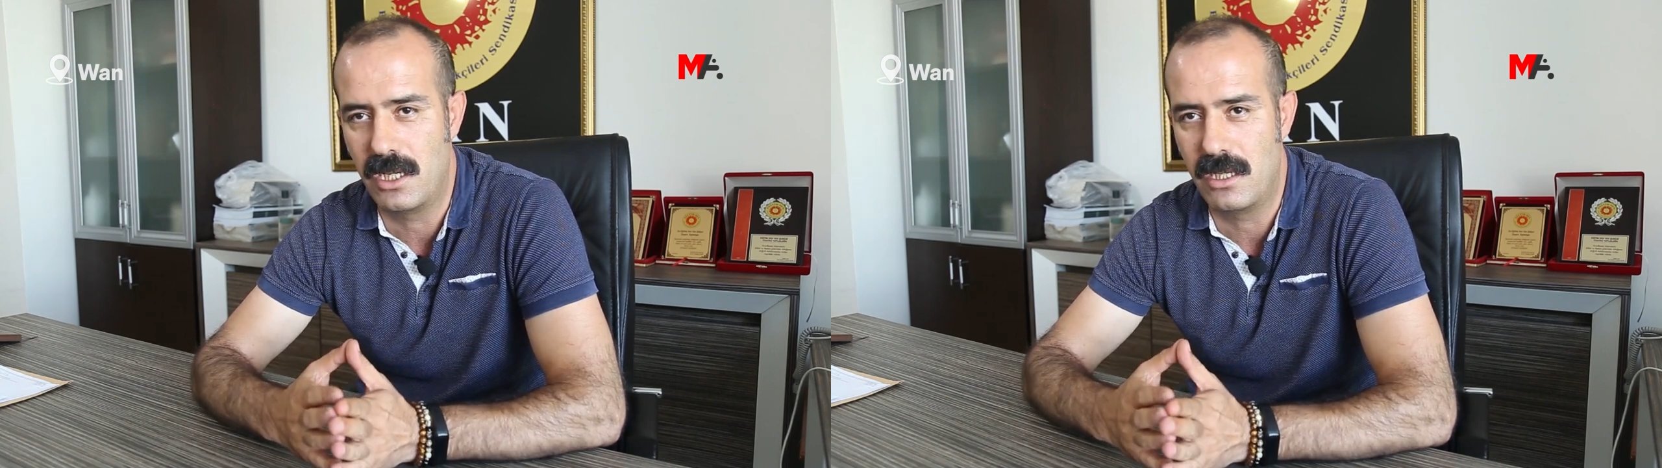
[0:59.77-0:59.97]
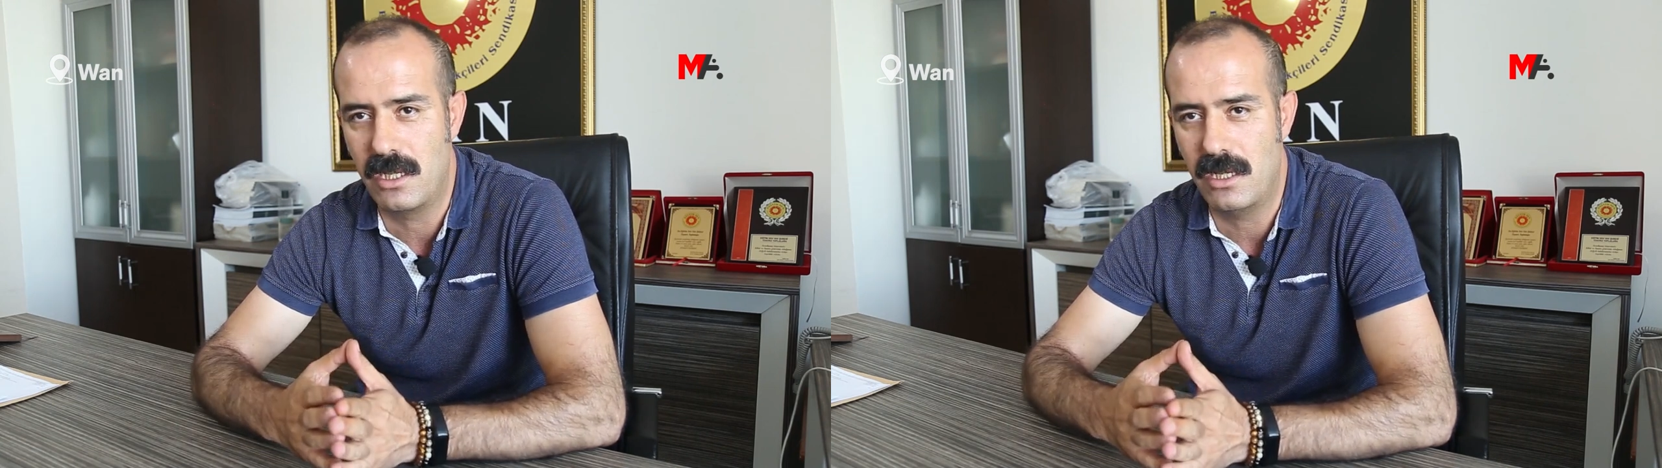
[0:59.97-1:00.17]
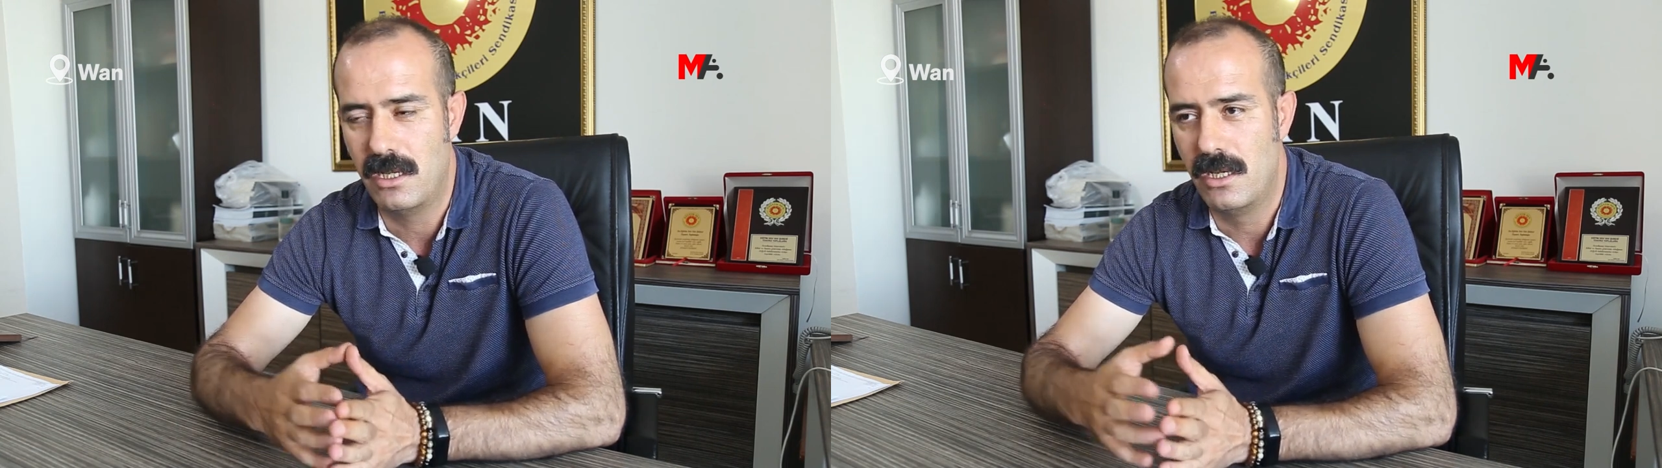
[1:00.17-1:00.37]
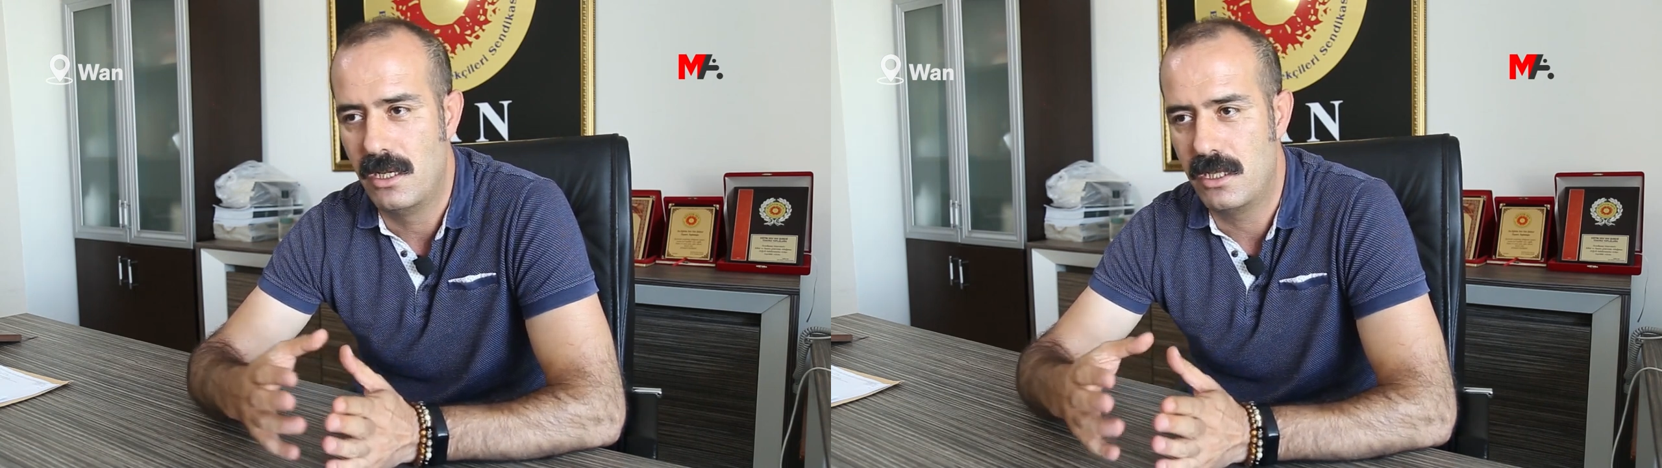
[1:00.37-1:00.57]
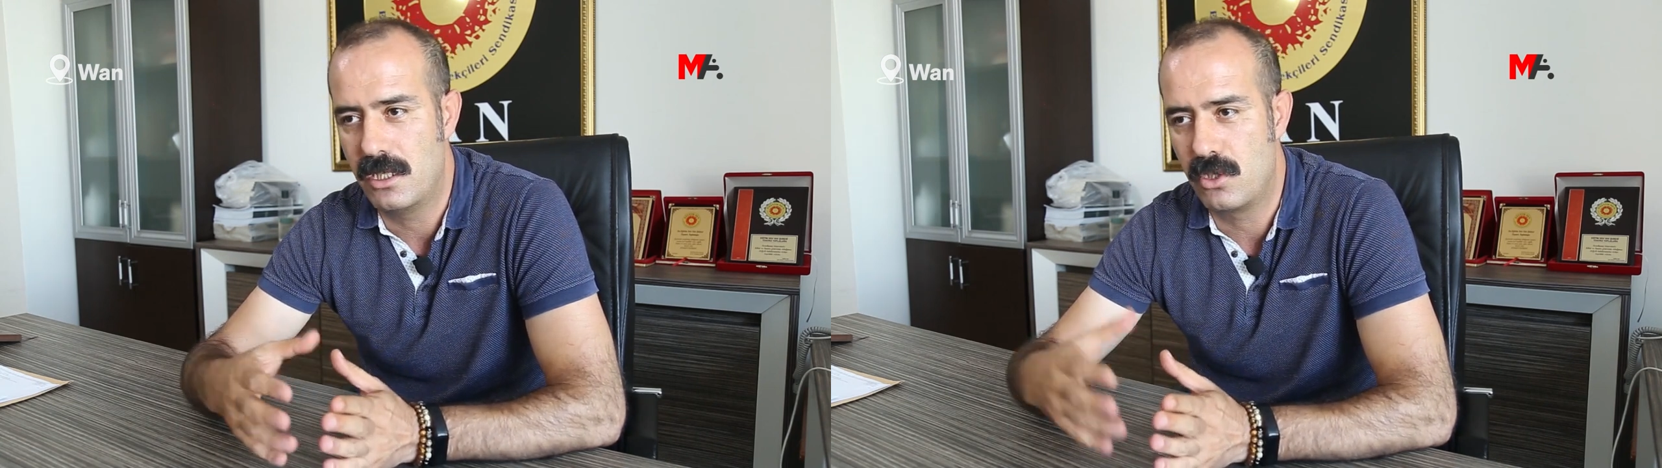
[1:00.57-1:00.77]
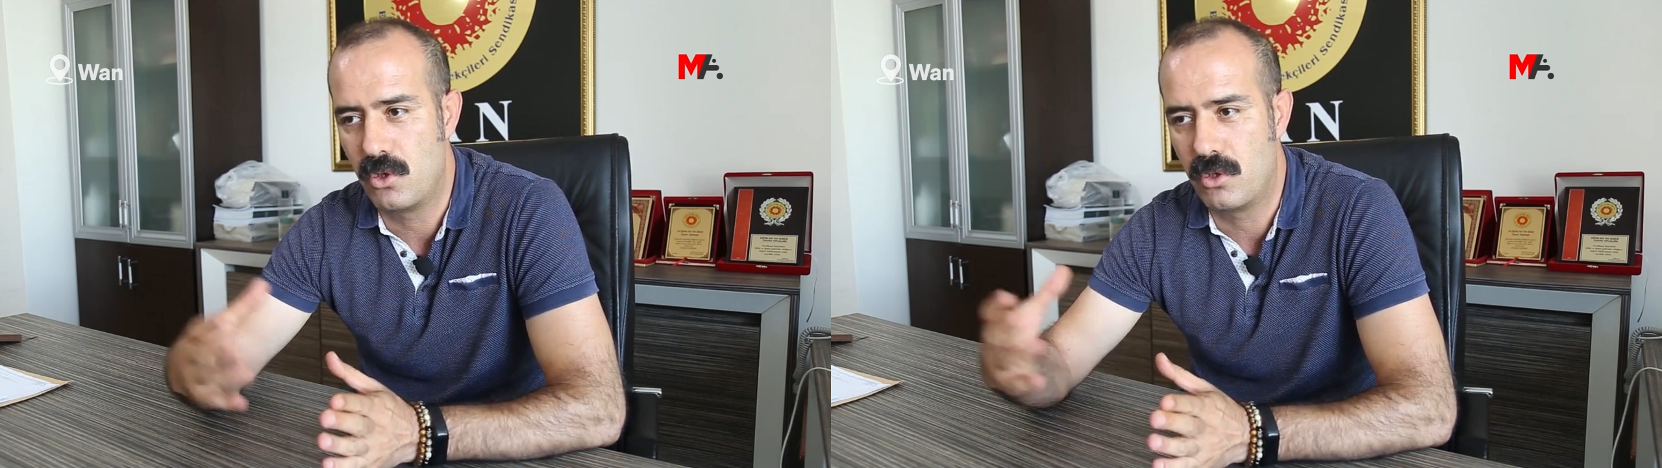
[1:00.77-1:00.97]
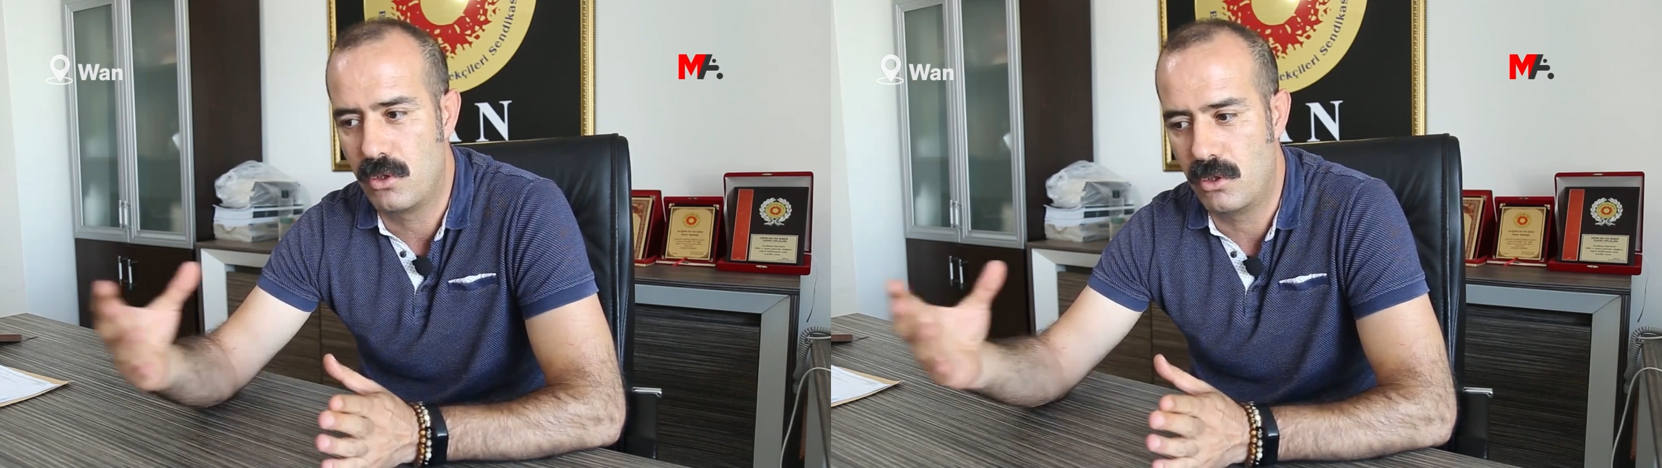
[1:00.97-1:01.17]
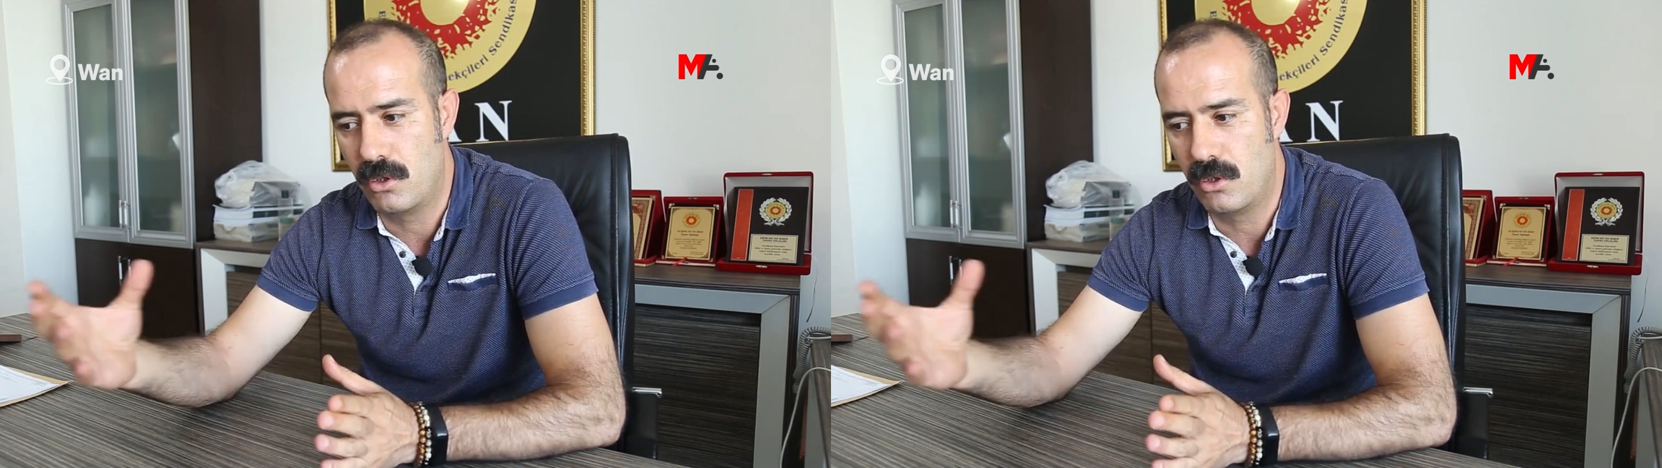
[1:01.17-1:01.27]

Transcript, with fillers: geride? İşte çok